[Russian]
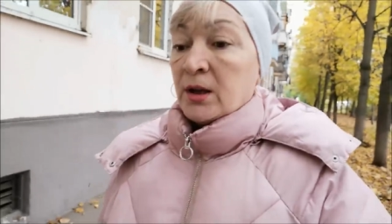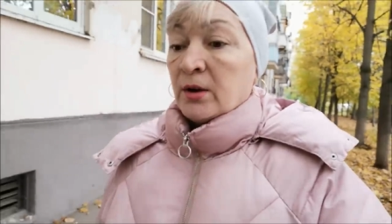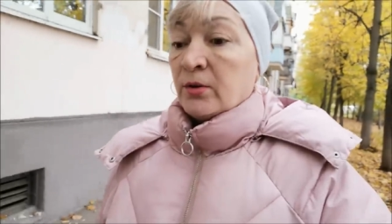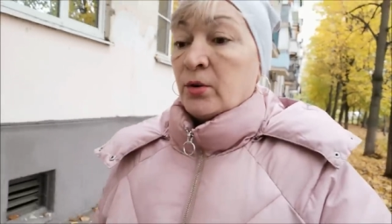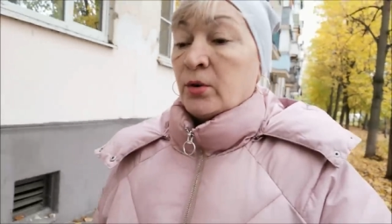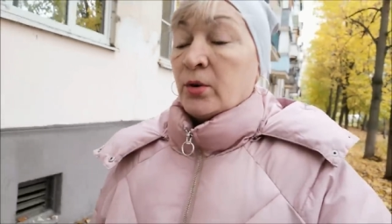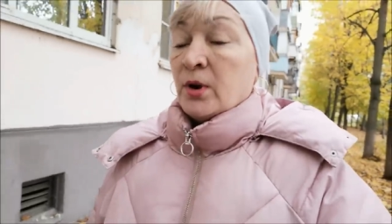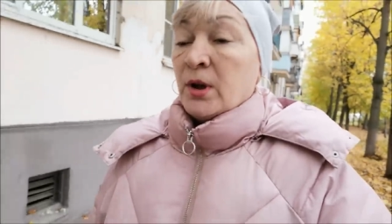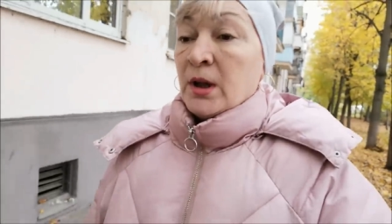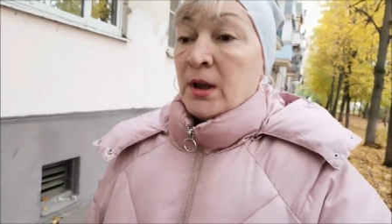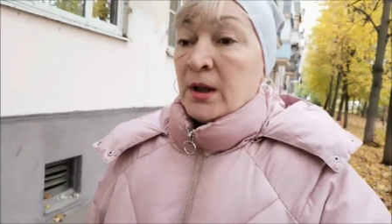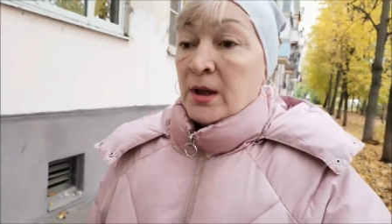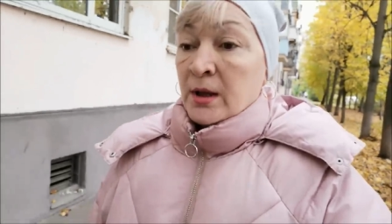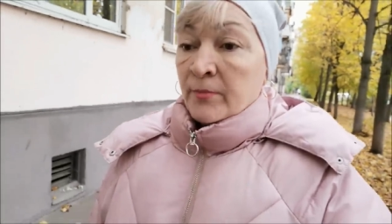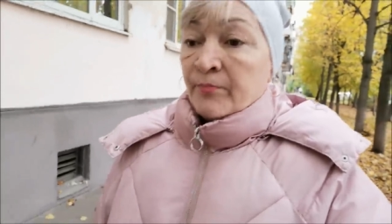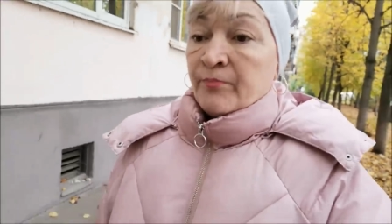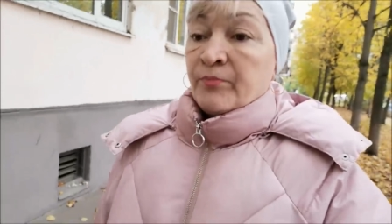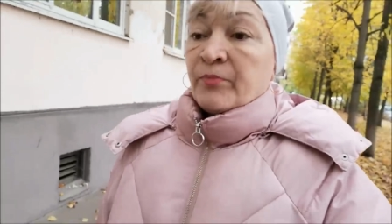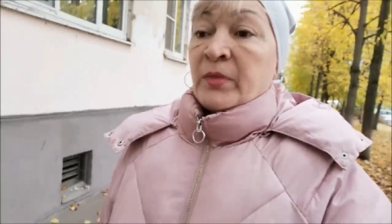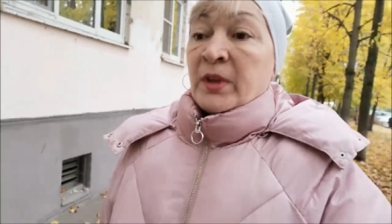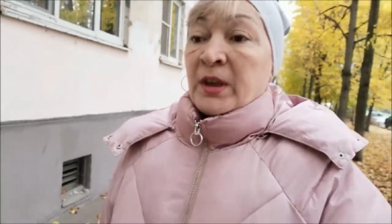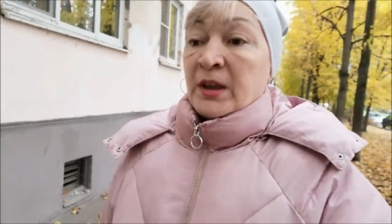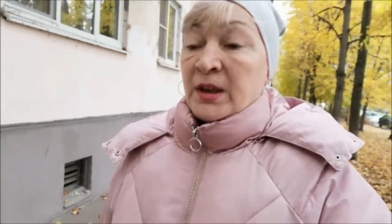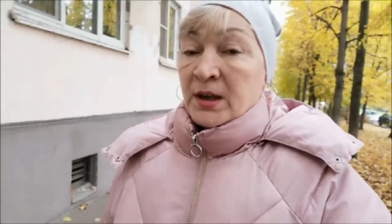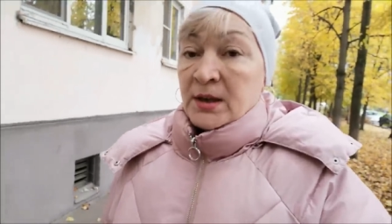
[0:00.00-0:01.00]
Говорю,
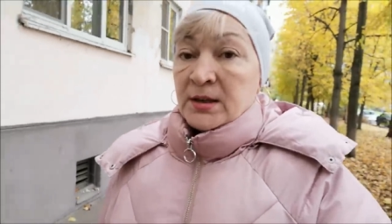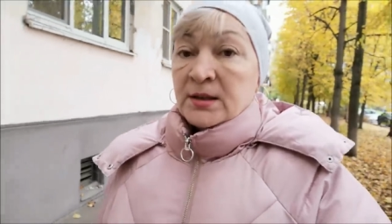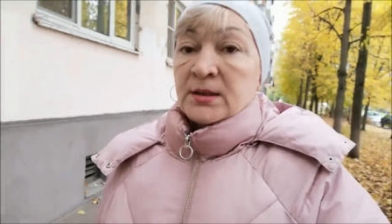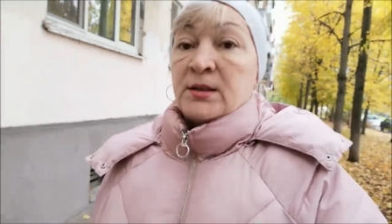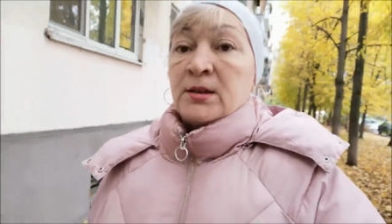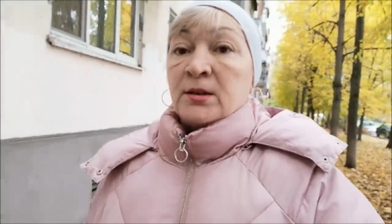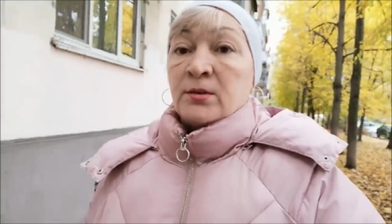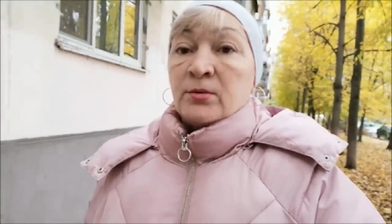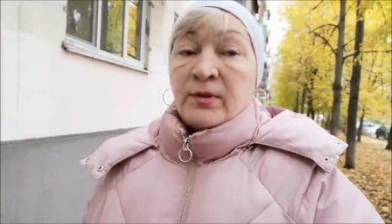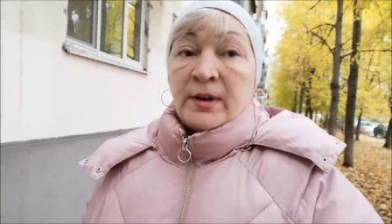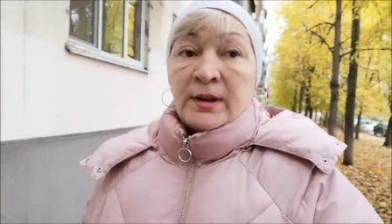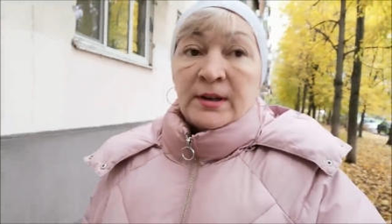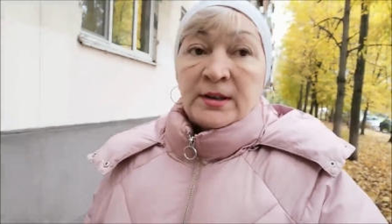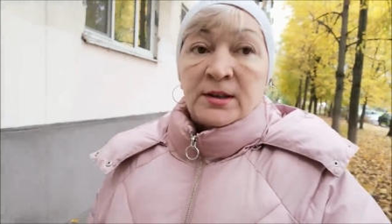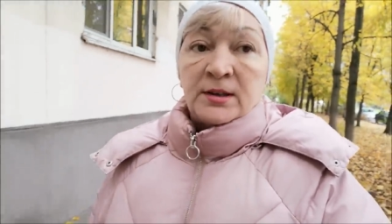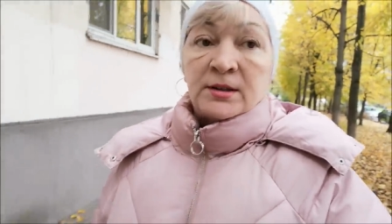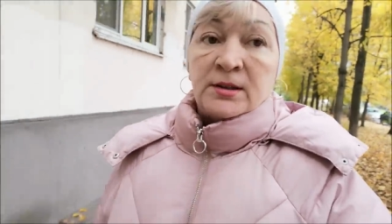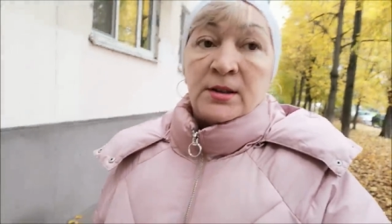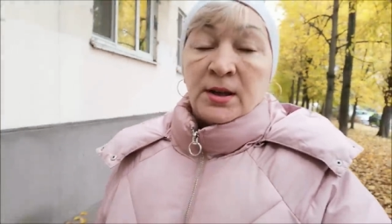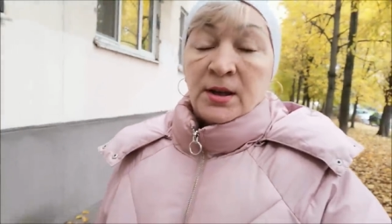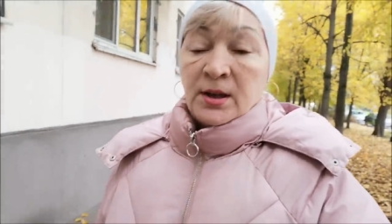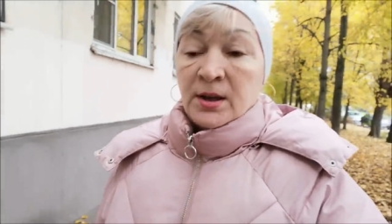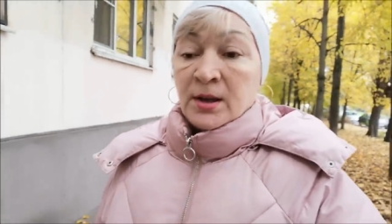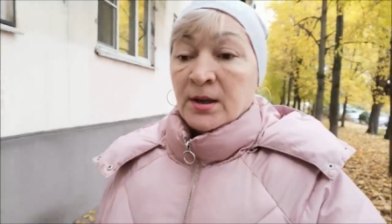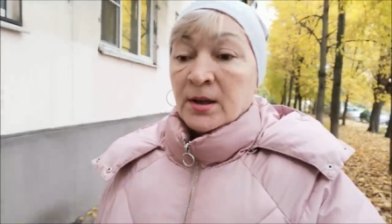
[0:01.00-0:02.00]
есть у вас
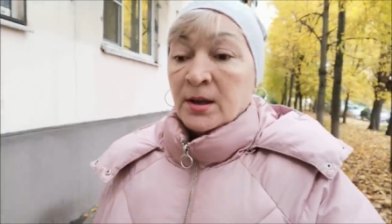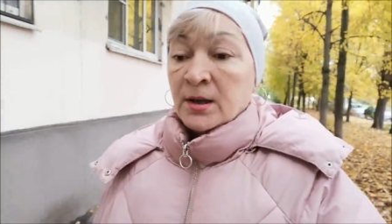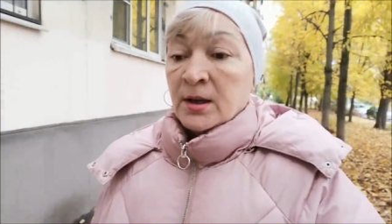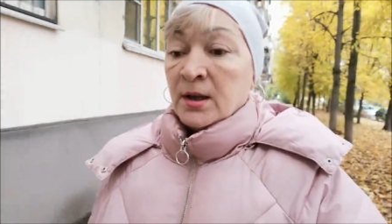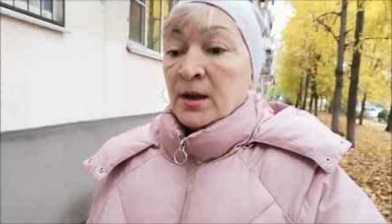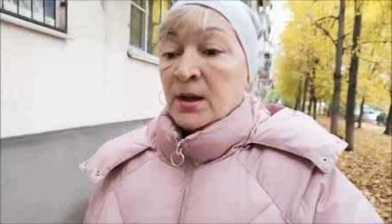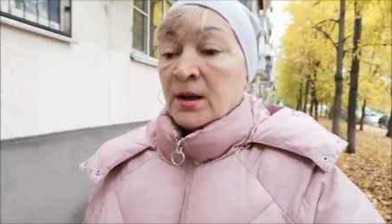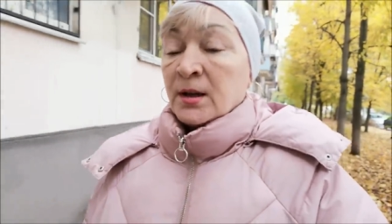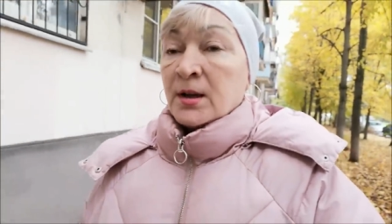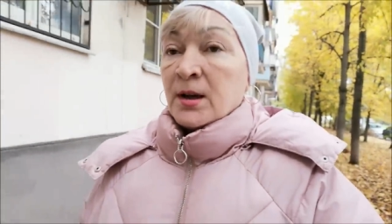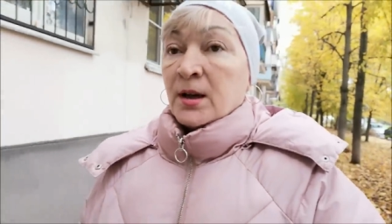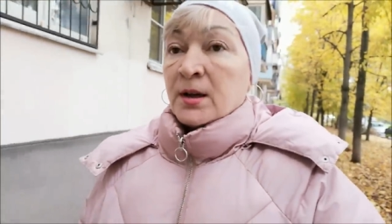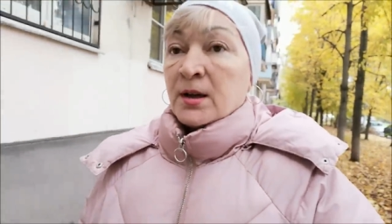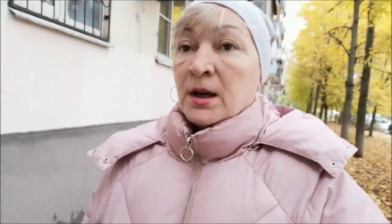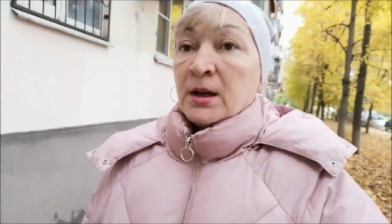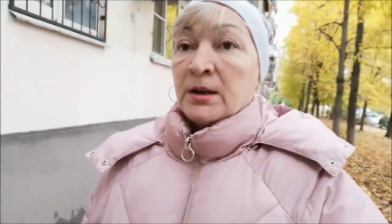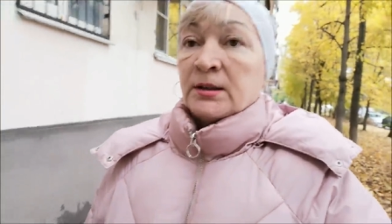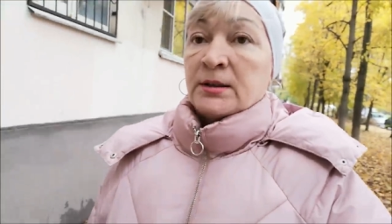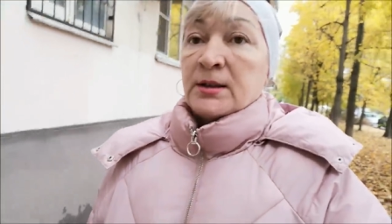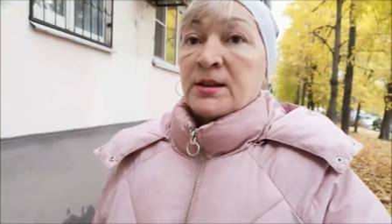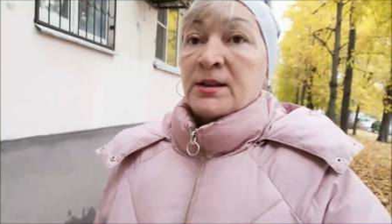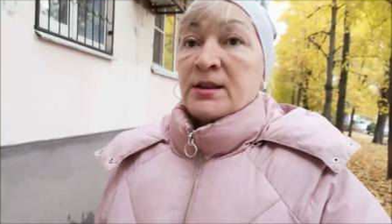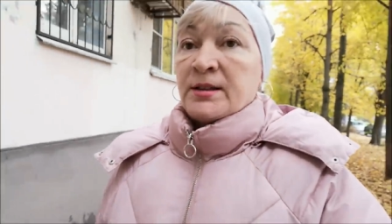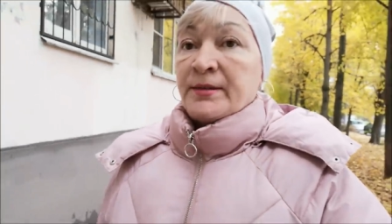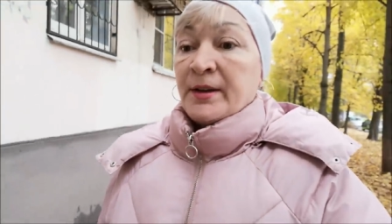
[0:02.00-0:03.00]

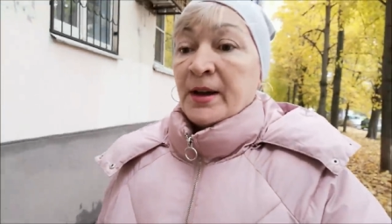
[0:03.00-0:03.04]
какая-то